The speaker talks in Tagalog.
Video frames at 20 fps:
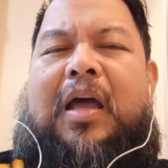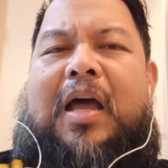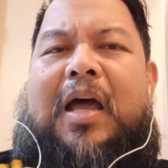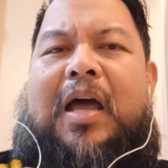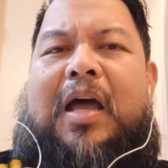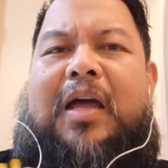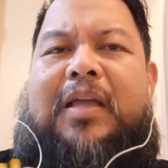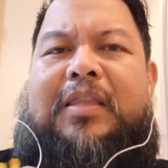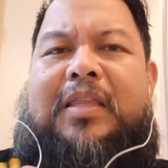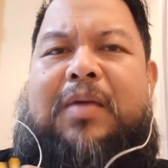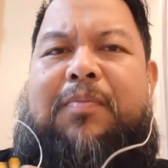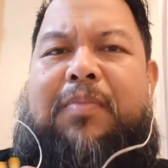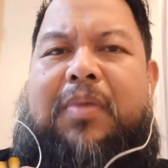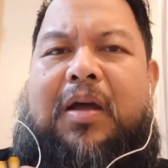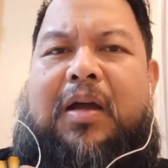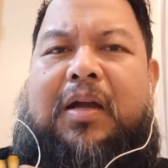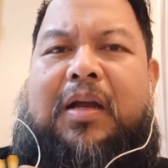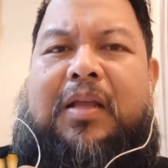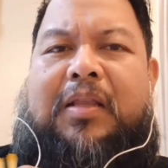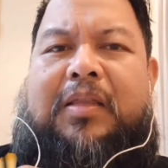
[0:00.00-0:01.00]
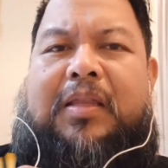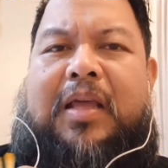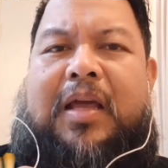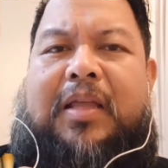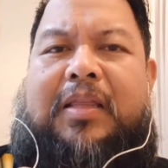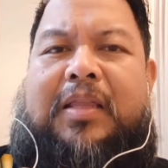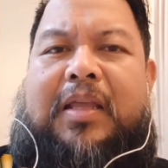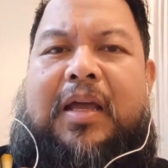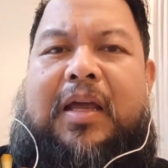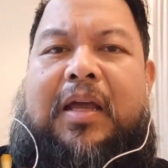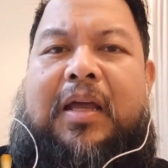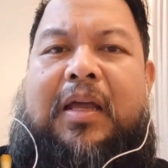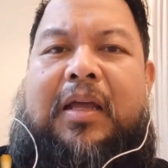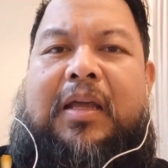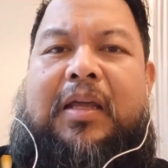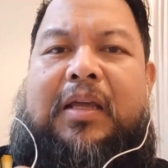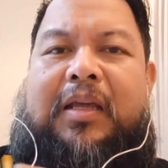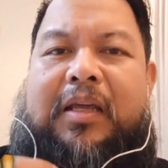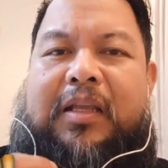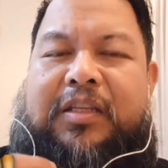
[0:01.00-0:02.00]
Uh, ah, napaganda na
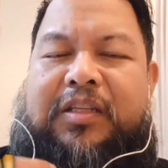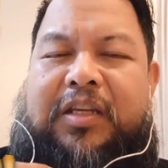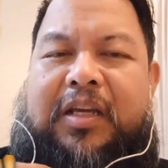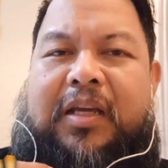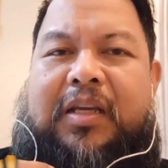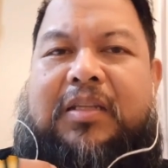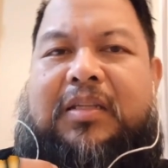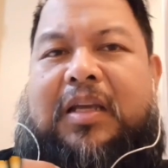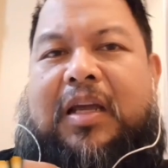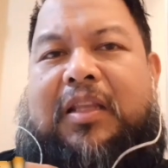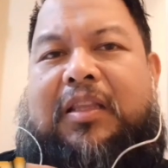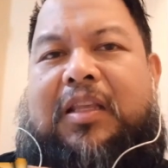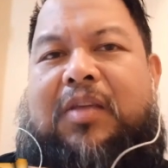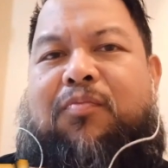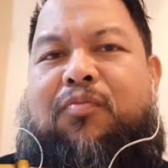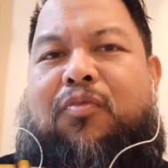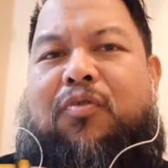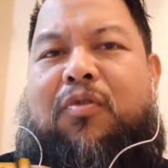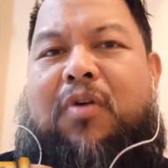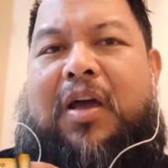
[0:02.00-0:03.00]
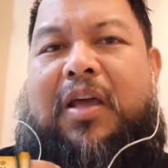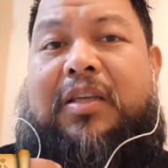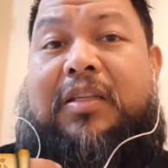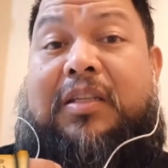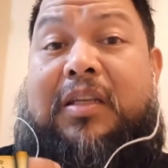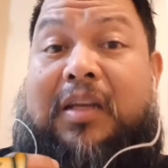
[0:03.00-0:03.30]
i-check sa ating buhay,